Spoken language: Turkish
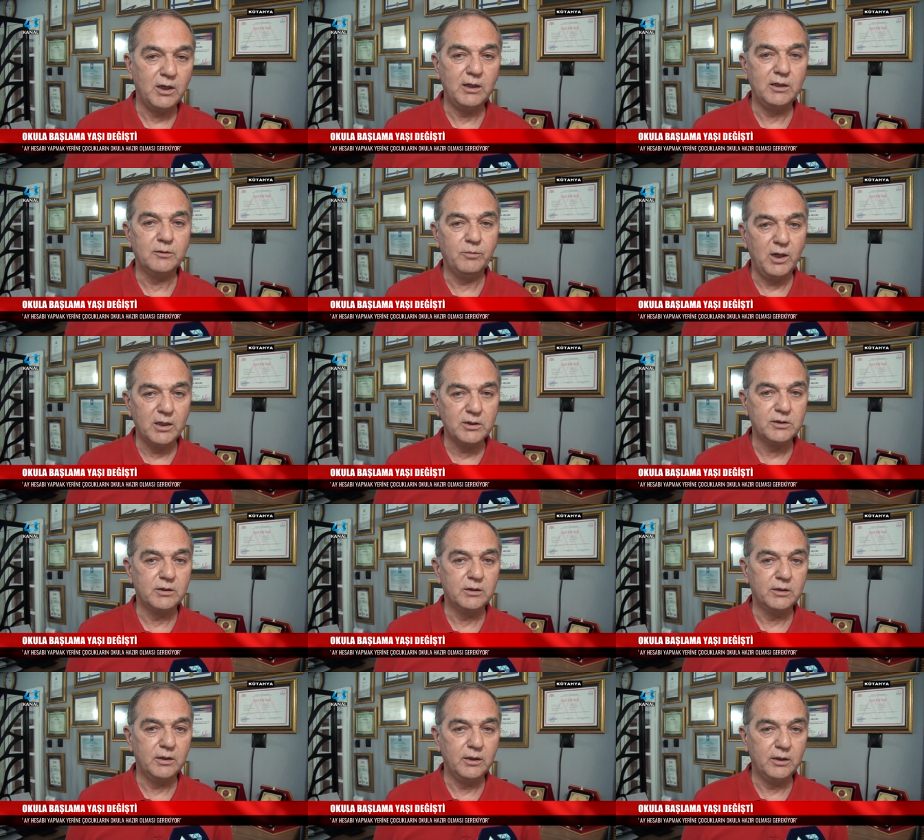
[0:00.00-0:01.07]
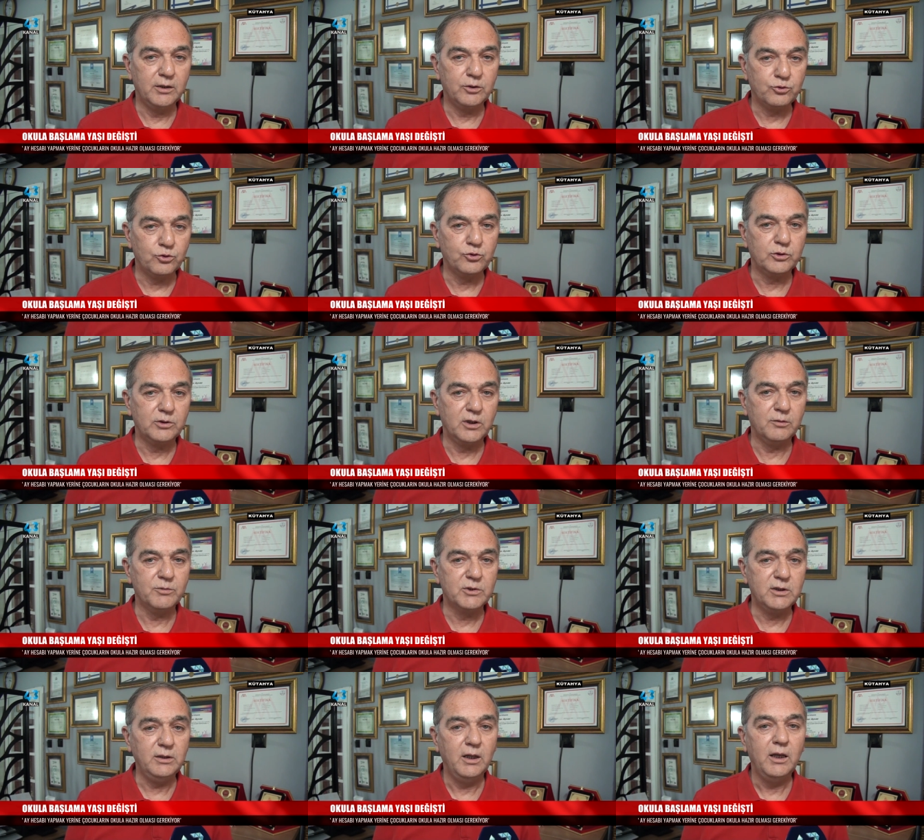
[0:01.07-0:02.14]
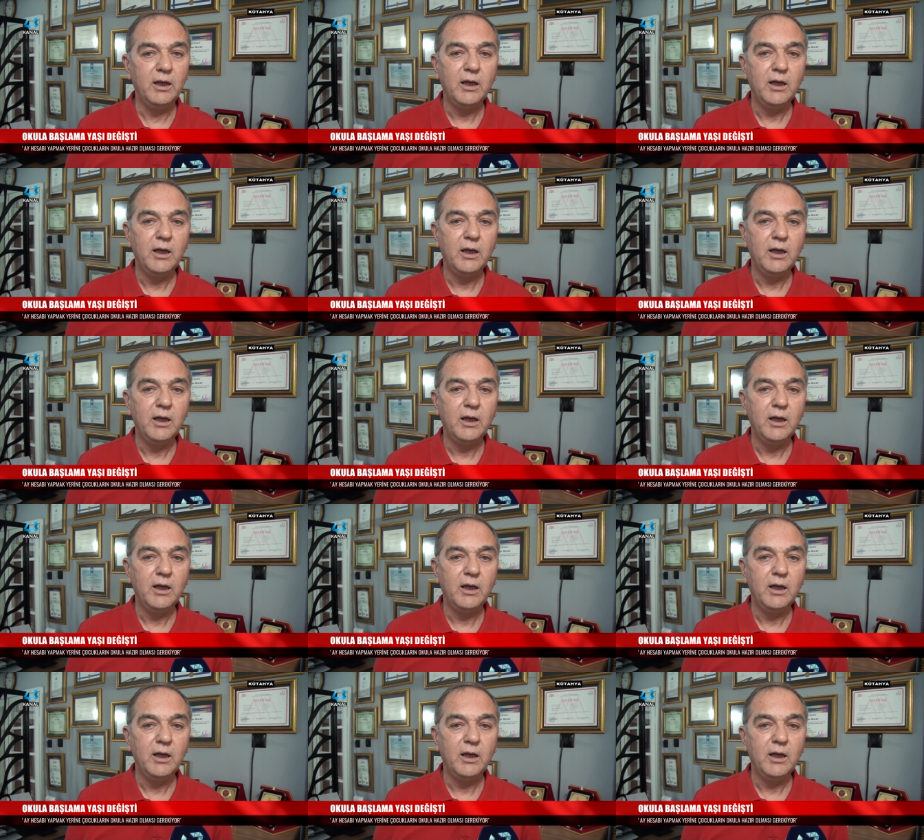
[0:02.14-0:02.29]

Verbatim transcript: aylık bazı e, çocuklarımızın